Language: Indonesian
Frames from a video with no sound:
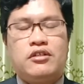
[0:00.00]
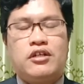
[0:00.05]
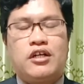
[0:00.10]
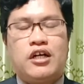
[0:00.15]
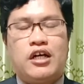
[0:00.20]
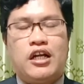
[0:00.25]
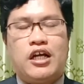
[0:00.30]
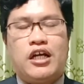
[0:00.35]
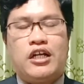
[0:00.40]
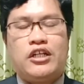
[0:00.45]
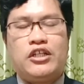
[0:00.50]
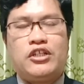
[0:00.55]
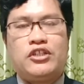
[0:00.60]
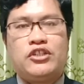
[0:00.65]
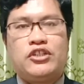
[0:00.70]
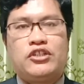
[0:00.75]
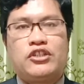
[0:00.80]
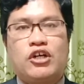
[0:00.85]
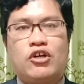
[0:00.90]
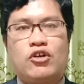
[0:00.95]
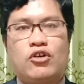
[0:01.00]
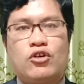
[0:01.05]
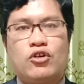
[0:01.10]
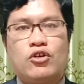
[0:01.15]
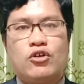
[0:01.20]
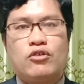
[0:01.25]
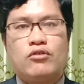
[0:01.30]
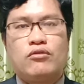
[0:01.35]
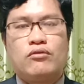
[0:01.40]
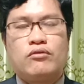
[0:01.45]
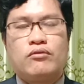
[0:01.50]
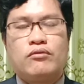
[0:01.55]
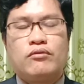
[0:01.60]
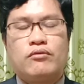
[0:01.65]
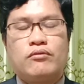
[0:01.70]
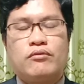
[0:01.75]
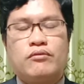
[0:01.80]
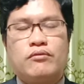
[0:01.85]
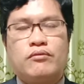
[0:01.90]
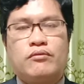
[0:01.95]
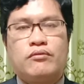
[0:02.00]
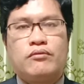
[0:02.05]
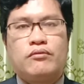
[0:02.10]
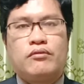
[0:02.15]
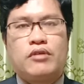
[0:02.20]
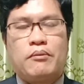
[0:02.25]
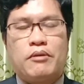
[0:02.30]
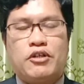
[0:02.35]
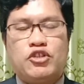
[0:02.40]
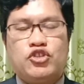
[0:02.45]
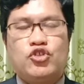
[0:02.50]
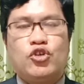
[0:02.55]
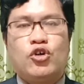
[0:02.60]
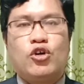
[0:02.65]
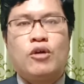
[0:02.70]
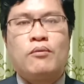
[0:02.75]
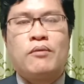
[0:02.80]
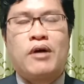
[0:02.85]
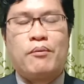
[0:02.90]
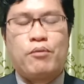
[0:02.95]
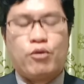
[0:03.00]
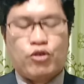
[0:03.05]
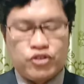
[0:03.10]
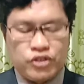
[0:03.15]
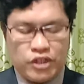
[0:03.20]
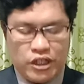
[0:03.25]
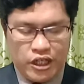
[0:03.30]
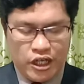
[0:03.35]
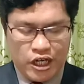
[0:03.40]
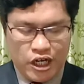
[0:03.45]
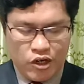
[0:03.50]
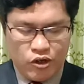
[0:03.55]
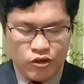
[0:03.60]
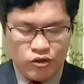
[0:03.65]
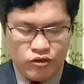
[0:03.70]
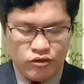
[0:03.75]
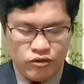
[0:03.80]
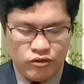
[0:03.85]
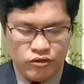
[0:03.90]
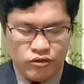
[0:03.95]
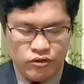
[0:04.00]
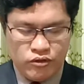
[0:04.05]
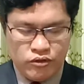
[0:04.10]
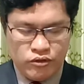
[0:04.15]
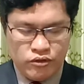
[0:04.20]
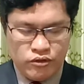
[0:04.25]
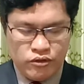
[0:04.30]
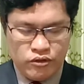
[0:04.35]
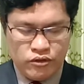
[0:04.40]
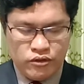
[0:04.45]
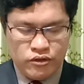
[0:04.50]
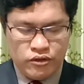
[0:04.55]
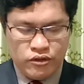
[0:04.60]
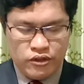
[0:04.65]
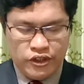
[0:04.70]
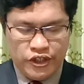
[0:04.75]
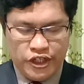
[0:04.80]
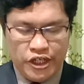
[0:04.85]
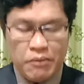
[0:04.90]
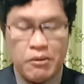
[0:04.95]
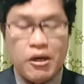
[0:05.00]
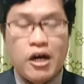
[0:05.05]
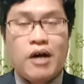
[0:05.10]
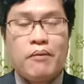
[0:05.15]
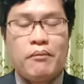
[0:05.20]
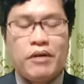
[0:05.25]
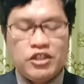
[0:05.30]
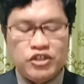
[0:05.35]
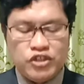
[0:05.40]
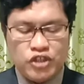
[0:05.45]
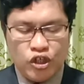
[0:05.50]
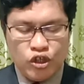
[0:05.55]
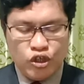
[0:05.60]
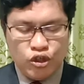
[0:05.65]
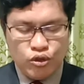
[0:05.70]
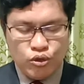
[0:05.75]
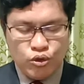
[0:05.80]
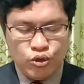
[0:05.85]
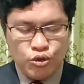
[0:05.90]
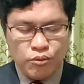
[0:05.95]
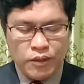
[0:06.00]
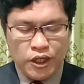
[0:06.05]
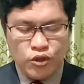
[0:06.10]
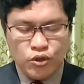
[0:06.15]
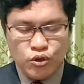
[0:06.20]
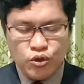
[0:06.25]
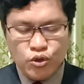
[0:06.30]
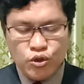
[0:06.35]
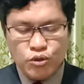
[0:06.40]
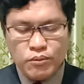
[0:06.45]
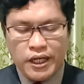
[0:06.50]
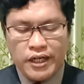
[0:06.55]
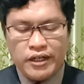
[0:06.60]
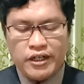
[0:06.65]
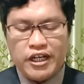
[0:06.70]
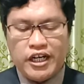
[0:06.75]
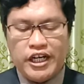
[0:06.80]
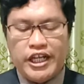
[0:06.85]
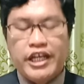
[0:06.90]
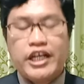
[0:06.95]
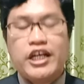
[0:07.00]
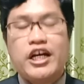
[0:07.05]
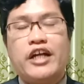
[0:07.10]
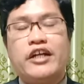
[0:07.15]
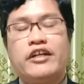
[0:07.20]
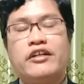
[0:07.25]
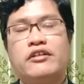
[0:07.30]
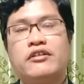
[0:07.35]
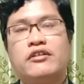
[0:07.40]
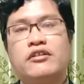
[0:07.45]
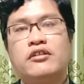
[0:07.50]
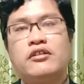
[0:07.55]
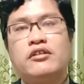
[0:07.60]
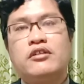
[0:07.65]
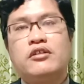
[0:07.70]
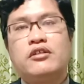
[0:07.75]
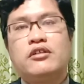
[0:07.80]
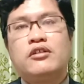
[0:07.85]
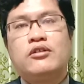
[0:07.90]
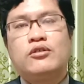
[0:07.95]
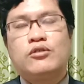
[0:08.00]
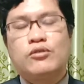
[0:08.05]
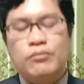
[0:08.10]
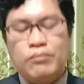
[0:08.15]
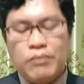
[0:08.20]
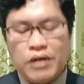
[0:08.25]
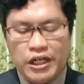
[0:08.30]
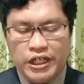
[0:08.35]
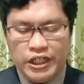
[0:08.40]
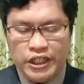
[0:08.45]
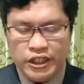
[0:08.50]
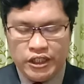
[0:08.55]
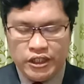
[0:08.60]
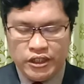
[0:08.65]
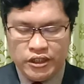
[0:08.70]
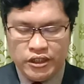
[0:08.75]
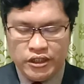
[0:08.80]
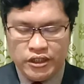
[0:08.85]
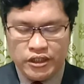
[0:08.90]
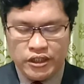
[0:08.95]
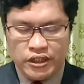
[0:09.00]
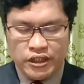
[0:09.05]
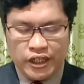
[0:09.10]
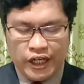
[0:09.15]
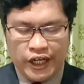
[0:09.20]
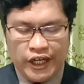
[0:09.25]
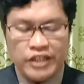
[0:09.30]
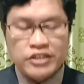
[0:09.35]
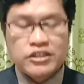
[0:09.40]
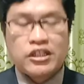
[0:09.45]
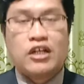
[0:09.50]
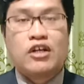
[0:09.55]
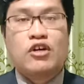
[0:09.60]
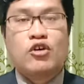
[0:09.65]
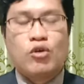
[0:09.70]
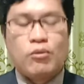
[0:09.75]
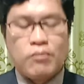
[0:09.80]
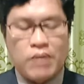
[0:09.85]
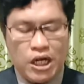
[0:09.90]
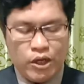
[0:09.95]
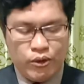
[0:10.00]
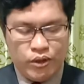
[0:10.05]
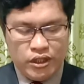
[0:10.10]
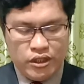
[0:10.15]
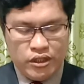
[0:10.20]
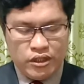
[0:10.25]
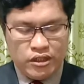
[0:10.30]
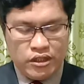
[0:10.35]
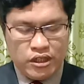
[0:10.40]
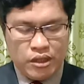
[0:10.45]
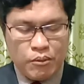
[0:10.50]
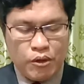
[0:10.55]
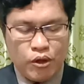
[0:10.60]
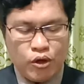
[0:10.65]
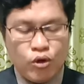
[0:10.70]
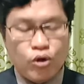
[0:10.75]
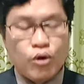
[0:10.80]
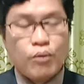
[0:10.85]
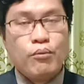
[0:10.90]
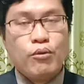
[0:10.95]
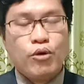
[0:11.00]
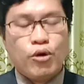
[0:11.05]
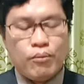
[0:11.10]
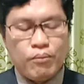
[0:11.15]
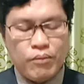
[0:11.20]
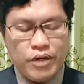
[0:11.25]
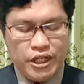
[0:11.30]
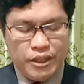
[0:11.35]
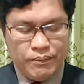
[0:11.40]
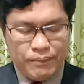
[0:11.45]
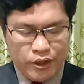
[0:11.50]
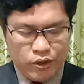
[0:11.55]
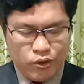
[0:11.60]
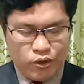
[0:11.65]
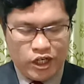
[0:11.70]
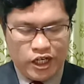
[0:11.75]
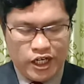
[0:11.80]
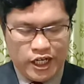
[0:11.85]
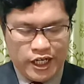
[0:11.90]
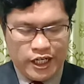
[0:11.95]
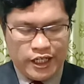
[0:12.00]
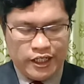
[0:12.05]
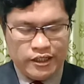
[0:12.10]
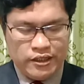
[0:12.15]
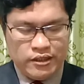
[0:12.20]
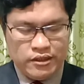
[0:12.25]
alani sitaronon manjolom hapor sayaon dewa manjolo uhuman uhuman nalegan umbani kaisar Romawi namang gum-gum bani panorang ai.